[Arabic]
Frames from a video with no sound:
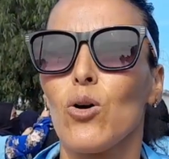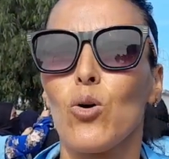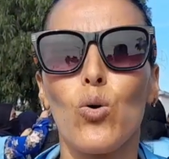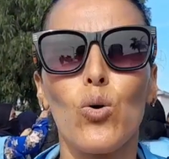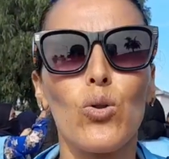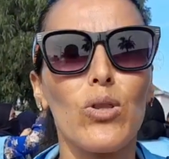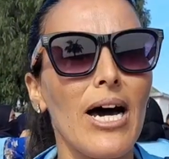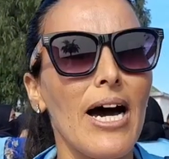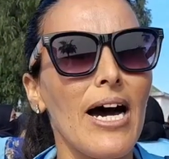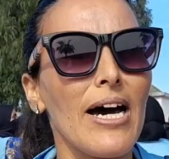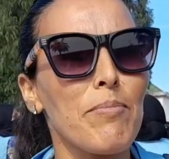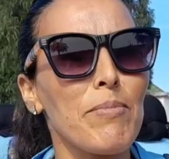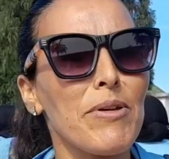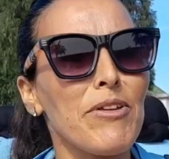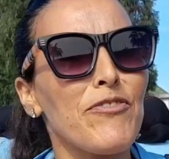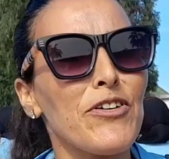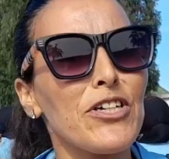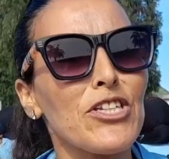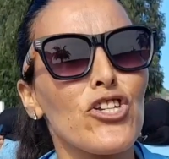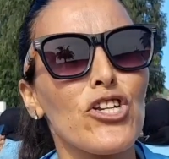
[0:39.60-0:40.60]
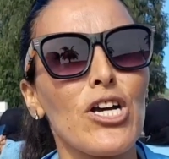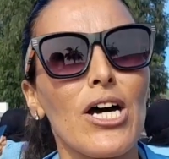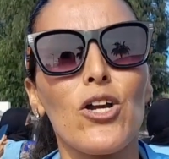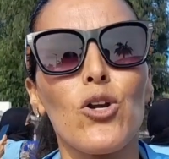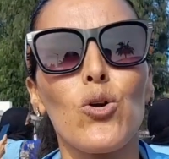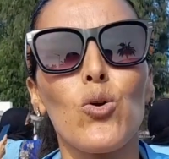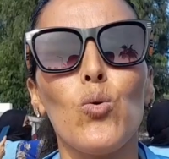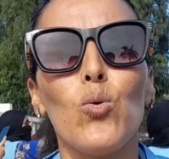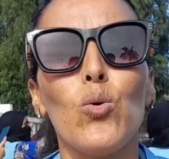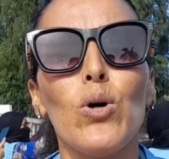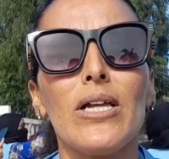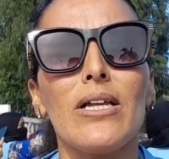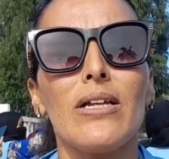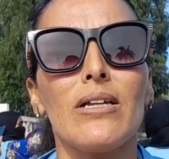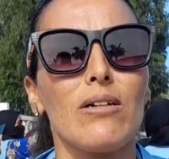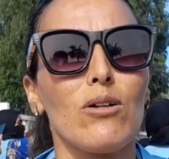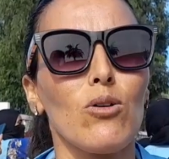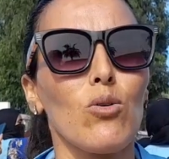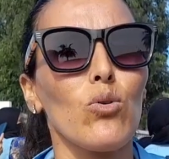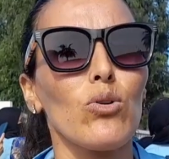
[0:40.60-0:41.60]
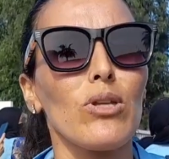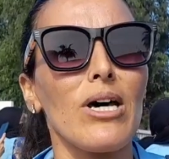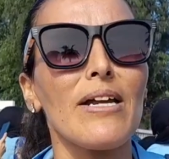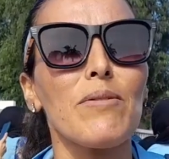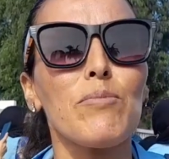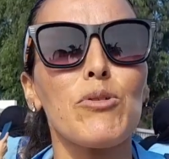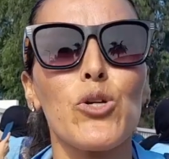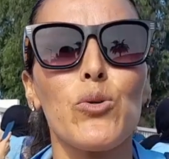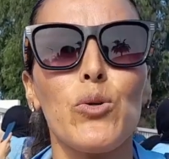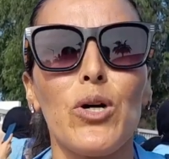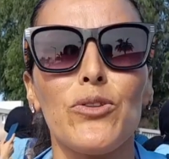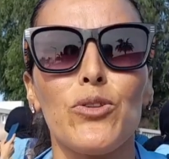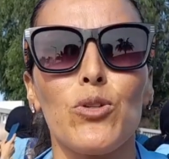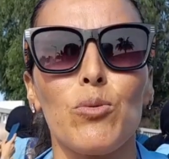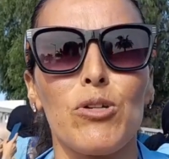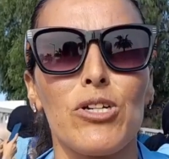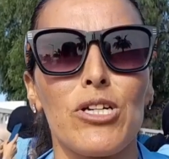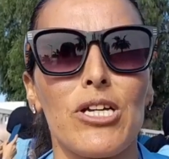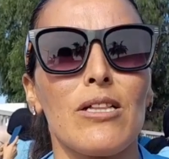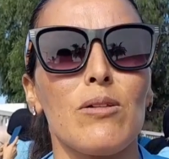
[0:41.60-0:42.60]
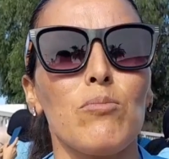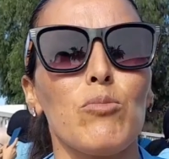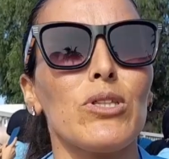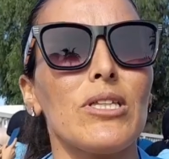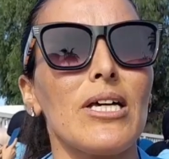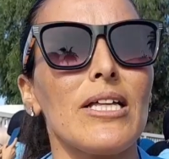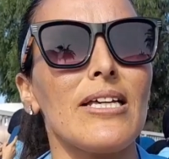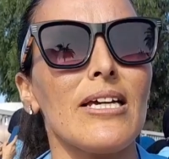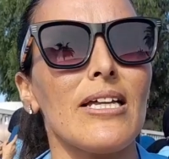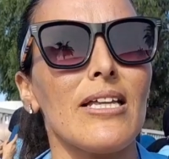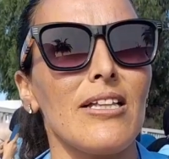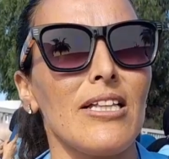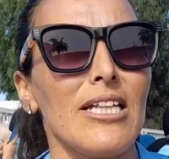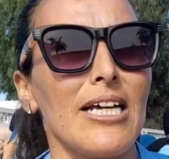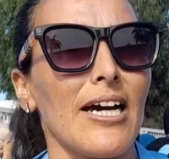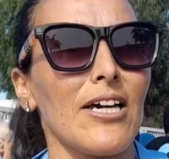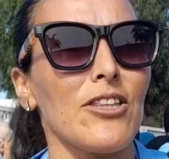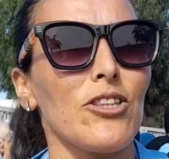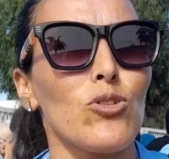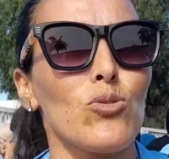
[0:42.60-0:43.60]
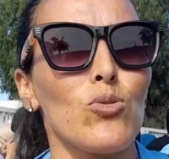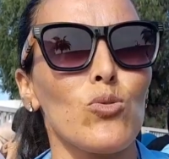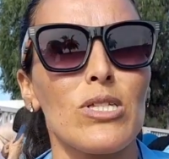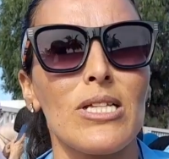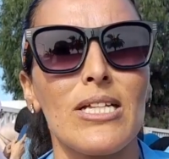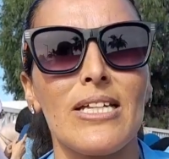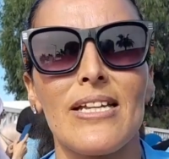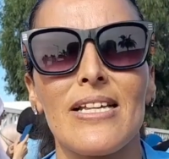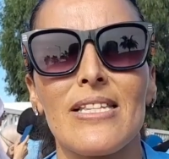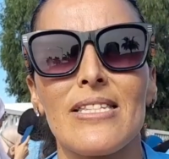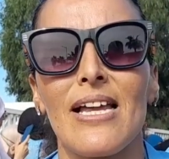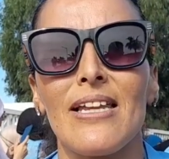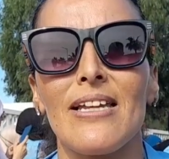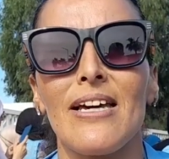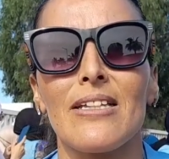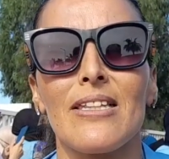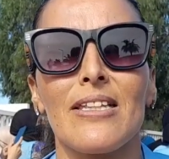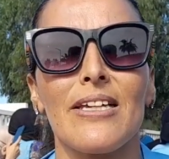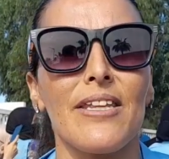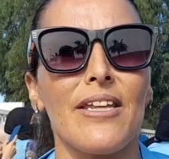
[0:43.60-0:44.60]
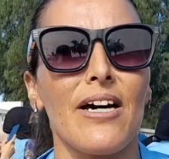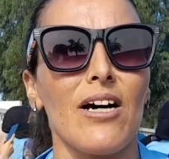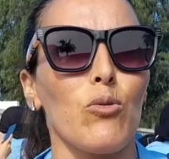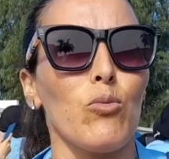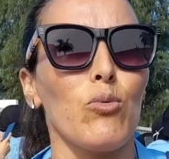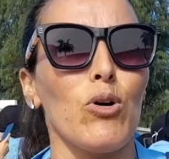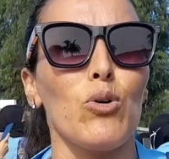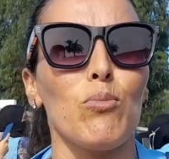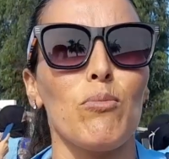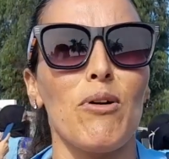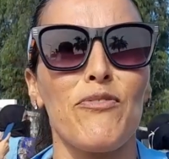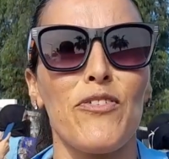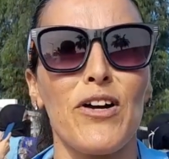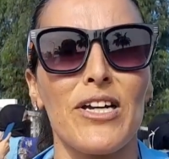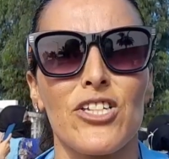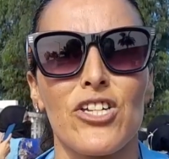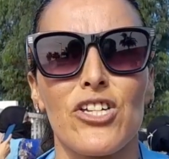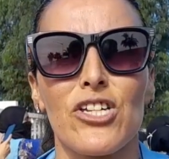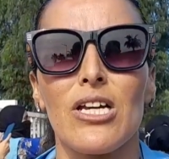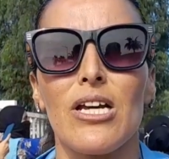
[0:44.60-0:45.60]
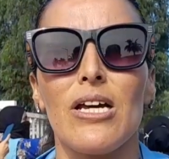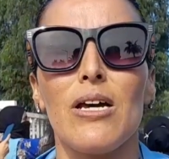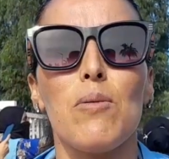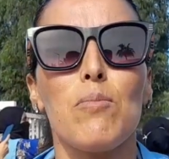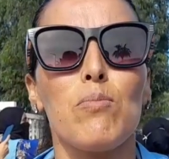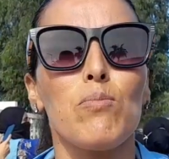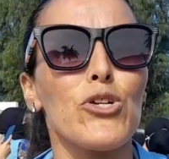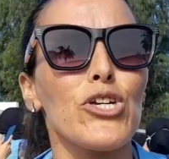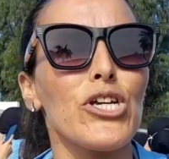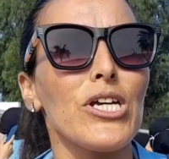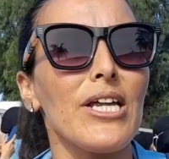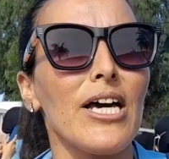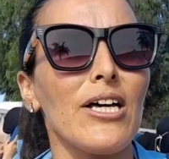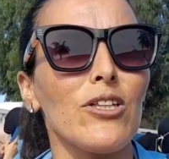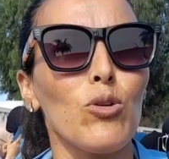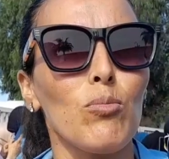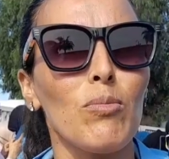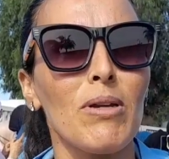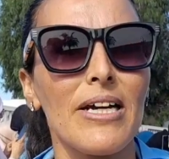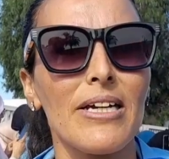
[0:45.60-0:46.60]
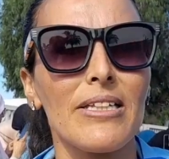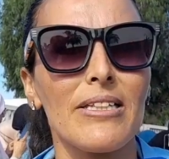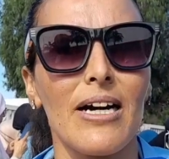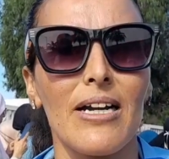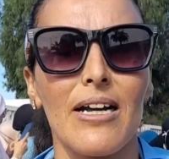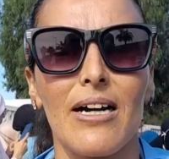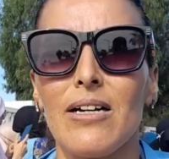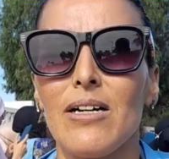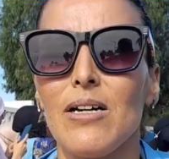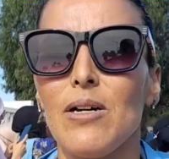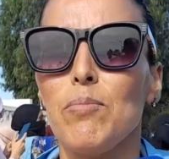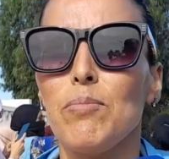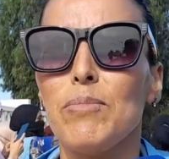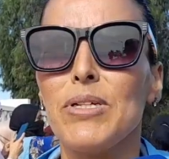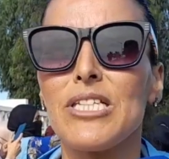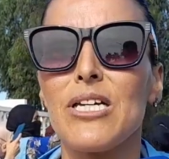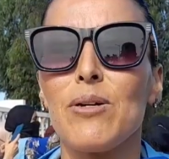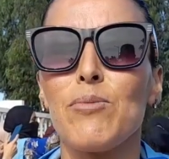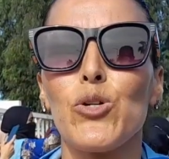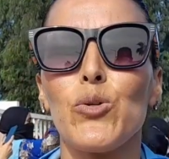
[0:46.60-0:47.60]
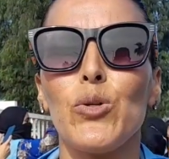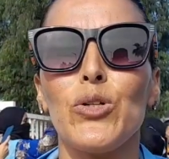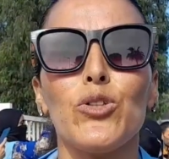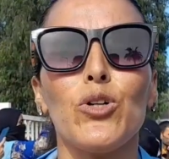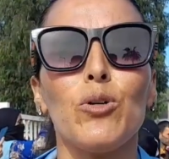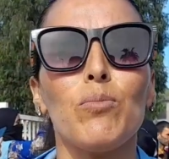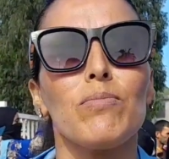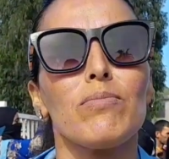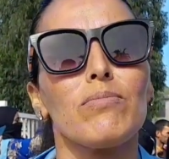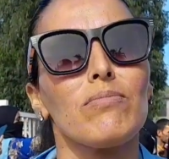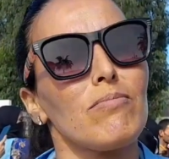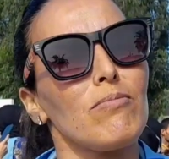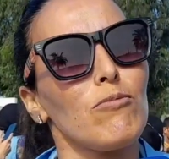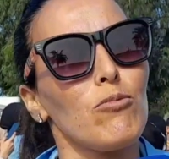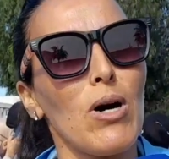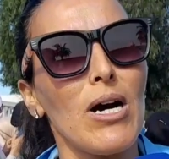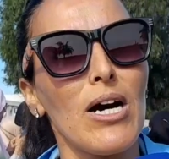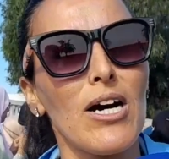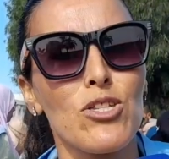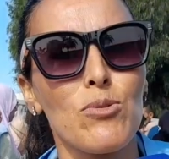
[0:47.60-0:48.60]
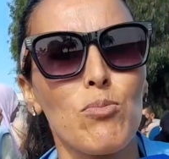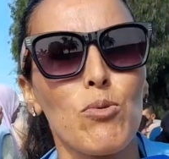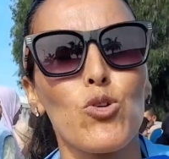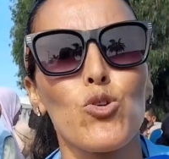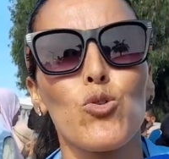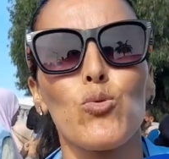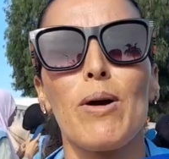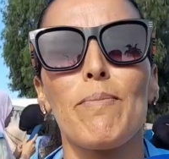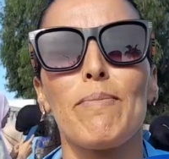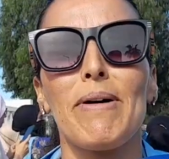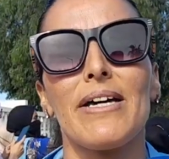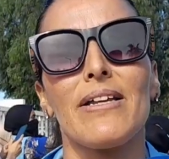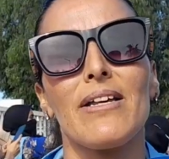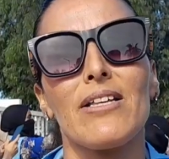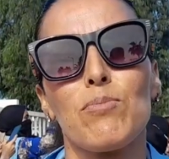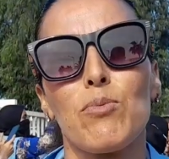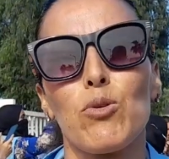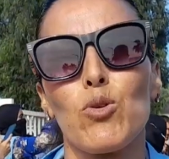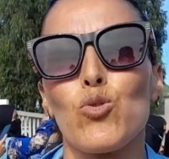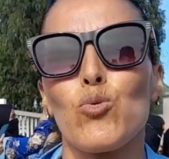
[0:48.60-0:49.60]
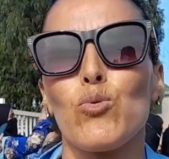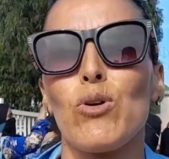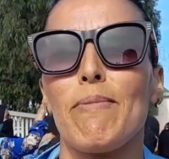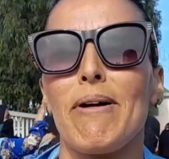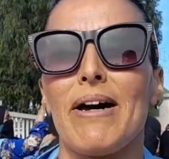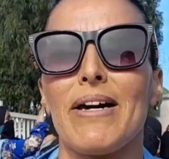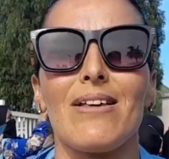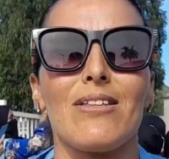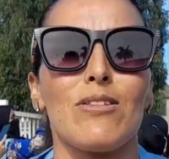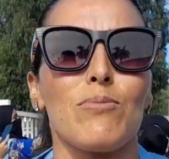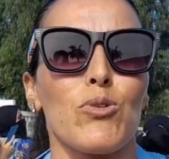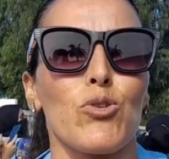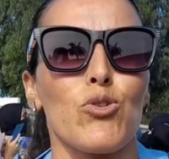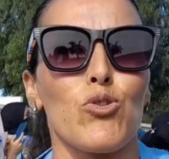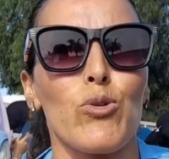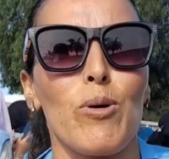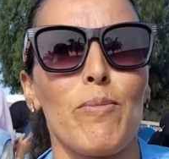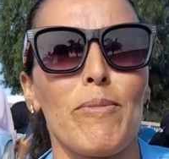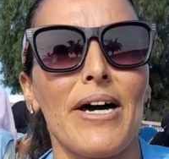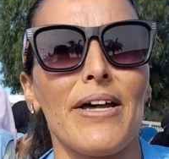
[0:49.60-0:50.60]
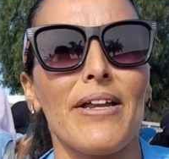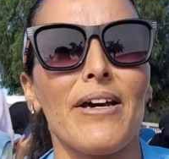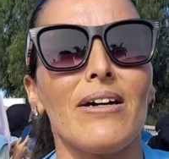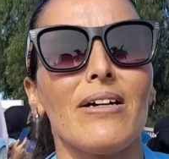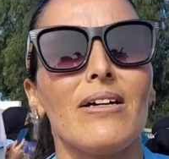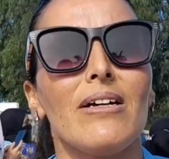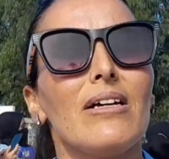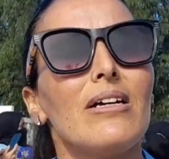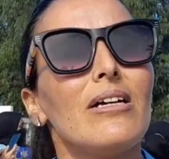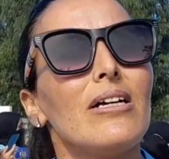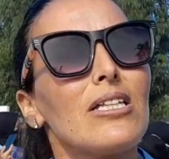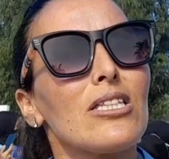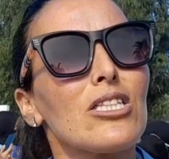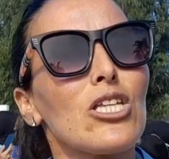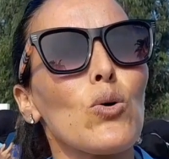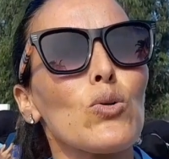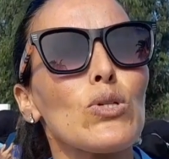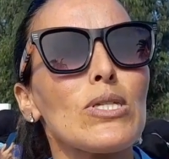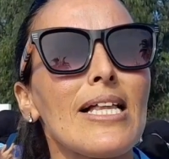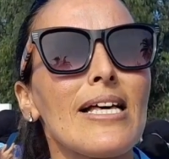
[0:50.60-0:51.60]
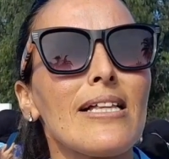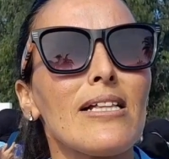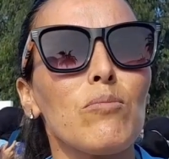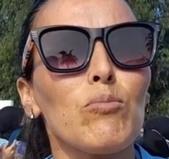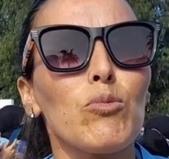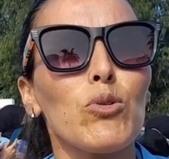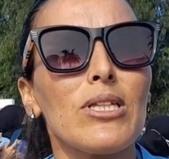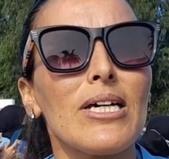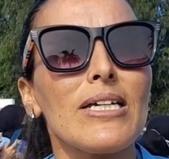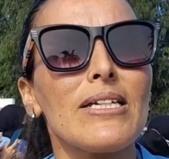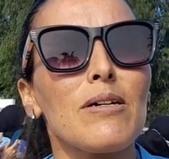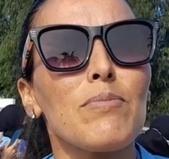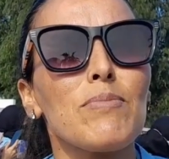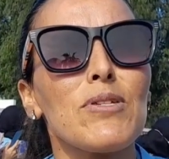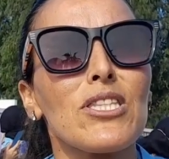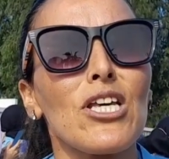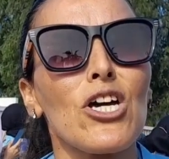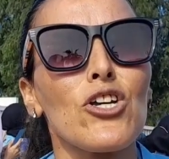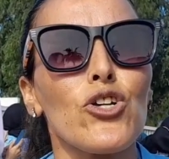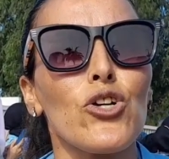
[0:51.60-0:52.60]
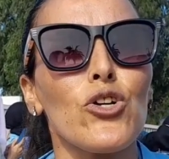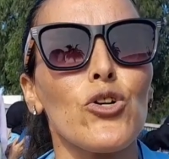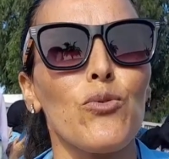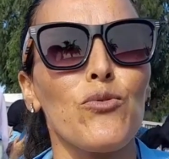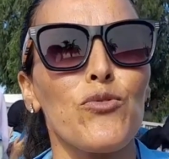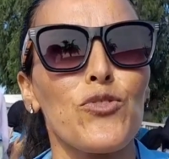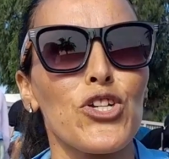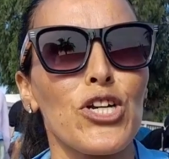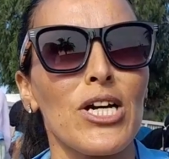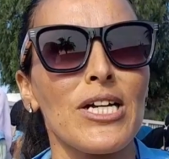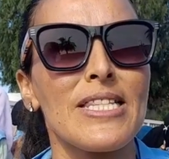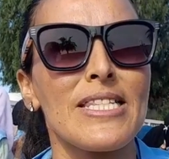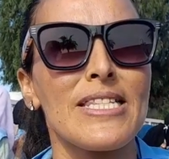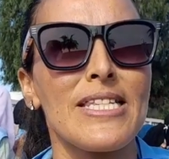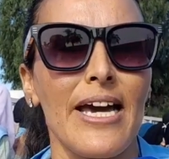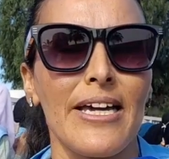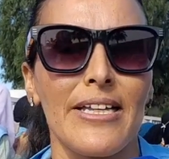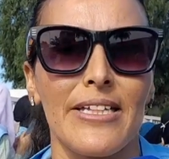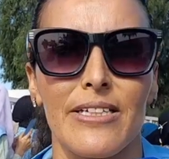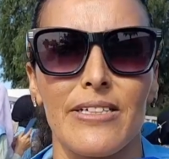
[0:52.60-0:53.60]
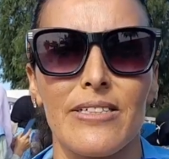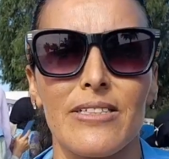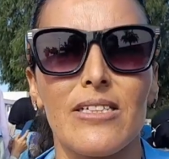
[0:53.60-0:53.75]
كل نهار من فات الشهر الاول كل نهار نمشيو عندهم جات المده ديال اللي غادي يدوز لينا الصالير ديالنا والو ما فاتش مشينا عندهم الاداره ملي تمشيو عندهم واخا صبروا شويه معانا صبروا شويه معانا صبروا شويه معانا توصلت لمده 15 يوم في الشهر الثاني